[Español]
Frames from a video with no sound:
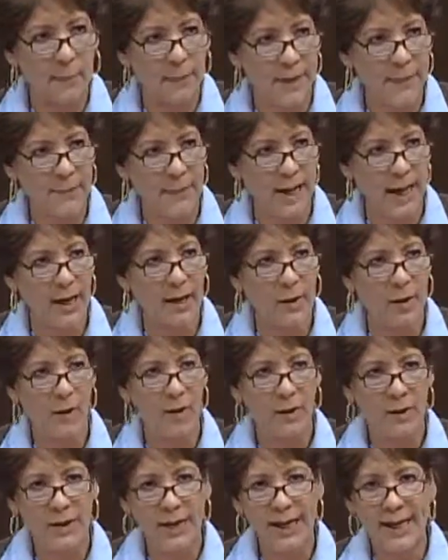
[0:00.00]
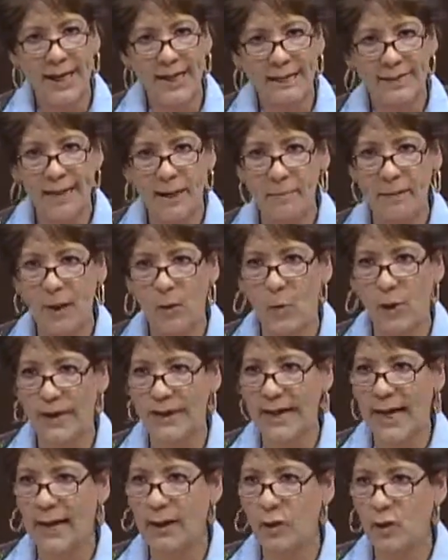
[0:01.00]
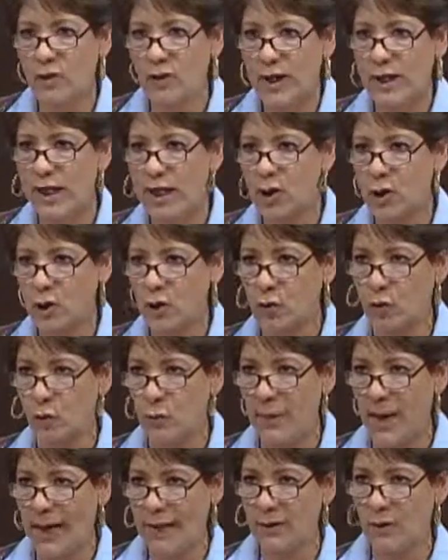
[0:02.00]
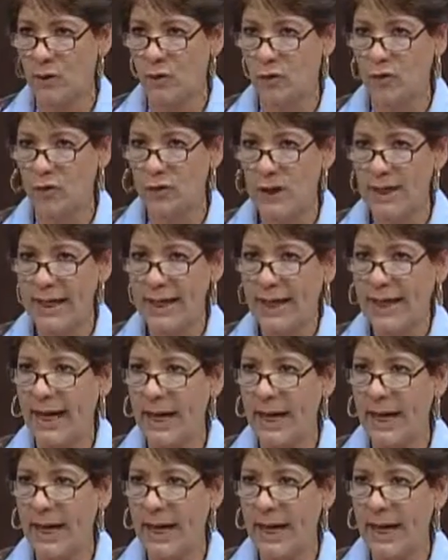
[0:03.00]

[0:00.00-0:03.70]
que primero es salvaguardar los derechos humanos,